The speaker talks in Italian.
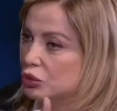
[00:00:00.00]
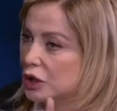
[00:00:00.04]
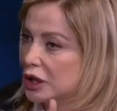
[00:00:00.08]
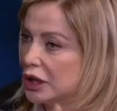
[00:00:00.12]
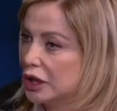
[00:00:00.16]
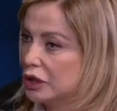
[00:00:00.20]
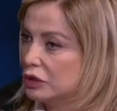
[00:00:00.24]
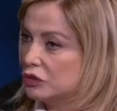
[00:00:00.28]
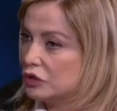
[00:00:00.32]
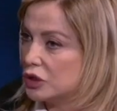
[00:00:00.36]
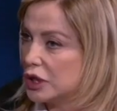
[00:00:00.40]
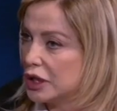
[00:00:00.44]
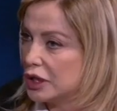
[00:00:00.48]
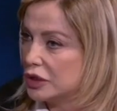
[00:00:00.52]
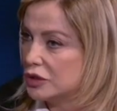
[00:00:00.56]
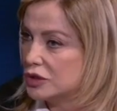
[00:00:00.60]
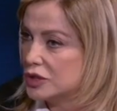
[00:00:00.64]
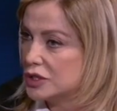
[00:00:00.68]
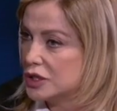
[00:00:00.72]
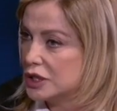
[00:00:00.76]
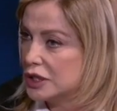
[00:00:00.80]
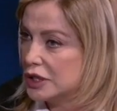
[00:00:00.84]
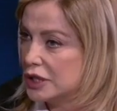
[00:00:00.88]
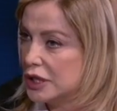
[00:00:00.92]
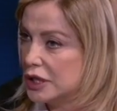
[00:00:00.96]
che io vorrei
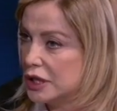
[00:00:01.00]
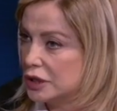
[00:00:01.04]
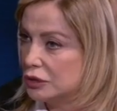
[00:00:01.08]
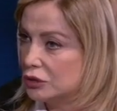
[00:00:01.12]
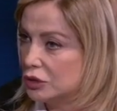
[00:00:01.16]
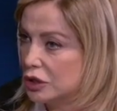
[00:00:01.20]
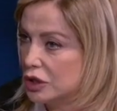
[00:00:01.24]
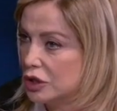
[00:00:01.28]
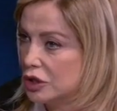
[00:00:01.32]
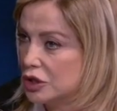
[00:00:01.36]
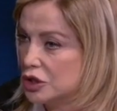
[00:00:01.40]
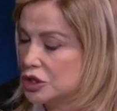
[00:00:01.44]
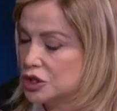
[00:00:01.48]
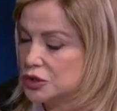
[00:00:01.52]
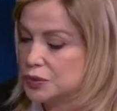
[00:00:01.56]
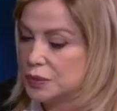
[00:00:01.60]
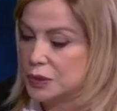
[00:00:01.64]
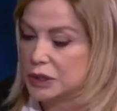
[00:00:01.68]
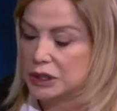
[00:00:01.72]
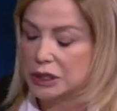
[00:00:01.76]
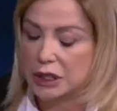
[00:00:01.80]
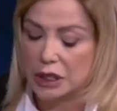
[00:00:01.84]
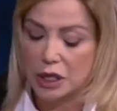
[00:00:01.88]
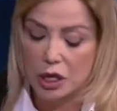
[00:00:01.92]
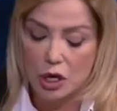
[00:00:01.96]
consigliare ai tuoi
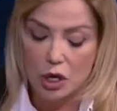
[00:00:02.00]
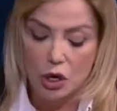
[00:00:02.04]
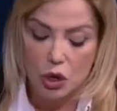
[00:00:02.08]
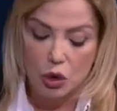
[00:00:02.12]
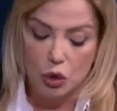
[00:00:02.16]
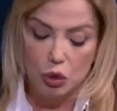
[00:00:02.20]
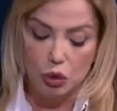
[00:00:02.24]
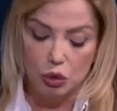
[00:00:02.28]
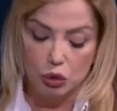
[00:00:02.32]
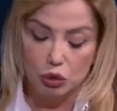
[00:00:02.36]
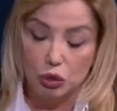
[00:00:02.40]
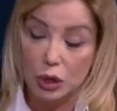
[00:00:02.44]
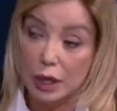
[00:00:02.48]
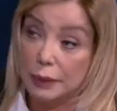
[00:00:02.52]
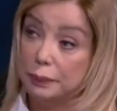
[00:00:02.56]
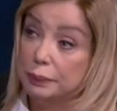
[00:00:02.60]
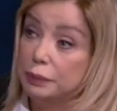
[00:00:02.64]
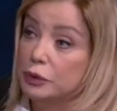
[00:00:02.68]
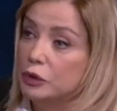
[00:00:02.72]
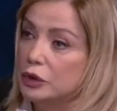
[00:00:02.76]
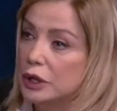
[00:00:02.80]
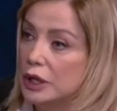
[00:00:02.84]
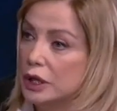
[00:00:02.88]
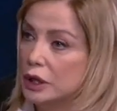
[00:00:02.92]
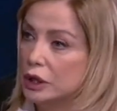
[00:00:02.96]
ospiti. Uno è
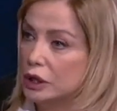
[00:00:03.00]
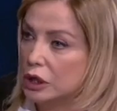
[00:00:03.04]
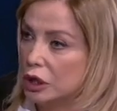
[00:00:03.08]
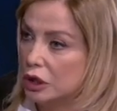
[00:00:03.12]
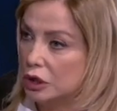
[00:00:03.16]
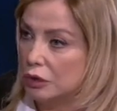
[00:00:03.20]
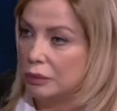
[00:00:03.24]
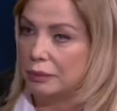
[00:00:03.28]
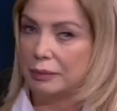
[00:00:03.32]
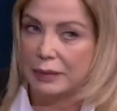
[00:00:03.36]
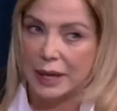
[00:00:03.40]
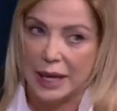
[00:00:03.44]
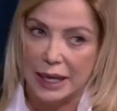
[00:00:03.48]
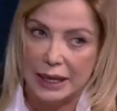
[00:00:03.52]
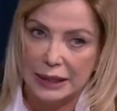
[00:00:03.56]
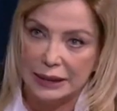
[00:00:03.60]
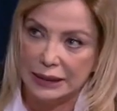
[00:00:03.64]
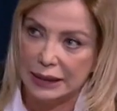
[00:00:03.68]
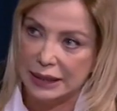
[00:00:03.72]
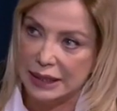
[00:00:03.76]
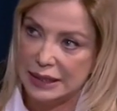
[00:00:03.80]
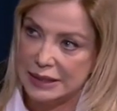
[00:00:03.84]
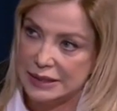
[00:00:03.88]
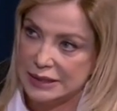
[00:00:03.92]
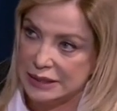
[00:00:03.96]
Bullying Columbine,
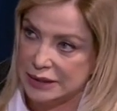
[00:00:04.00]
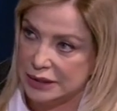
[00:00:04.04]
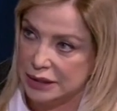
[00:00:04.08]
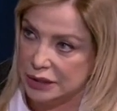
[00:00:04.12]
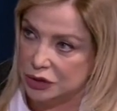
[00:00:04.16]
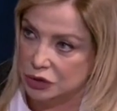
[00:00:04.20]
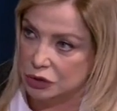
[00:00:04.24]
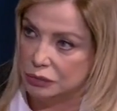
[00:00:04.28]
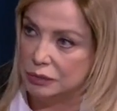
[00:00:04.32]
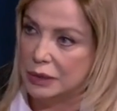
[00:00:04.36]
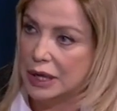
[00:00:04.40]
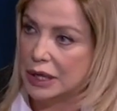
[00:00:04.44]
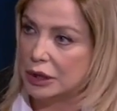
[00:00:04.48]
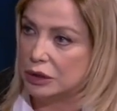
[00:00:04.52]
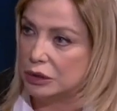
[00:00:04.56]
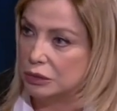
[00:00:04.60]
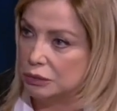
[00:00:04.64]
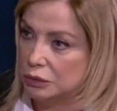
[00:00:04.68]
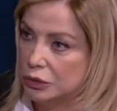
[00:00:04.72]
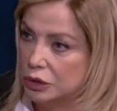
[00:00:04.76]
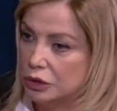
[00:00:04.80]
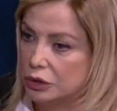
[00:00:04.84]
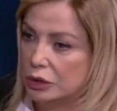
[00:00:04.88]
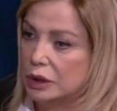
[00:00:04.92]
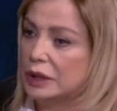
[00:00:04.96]
che ha scritto Michael
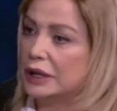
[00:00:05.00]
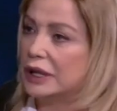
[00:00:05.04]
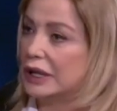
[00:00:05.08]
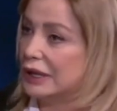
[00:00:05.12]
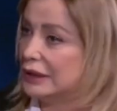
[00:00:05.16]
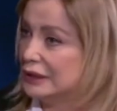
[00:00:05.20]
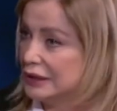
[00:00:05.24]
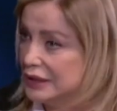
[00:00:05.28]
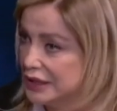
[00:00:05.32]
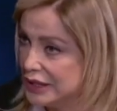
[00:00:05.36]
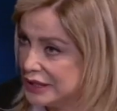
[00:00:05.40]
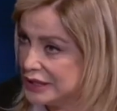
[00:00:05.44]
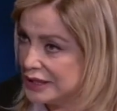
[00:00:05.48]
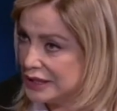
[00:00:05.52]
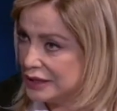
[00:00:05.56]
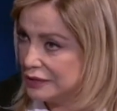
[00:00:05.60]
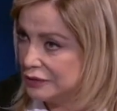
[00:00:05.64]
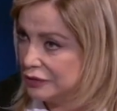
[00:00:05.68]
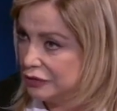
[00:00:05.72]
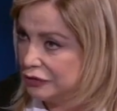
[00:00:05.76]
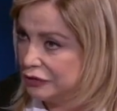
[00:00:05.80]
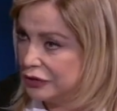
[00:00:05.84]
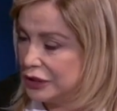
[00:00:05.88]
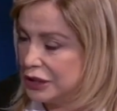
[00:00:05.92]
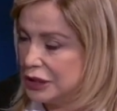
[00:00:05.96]
Moore, grandissimo
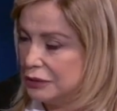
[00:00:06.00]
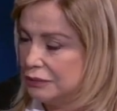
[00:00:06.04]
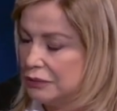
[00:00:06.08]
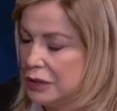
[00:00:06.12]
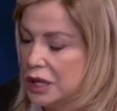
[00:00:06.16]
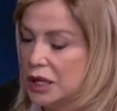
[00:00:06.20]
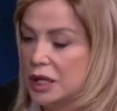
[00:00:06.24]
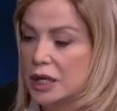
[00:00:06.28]
film,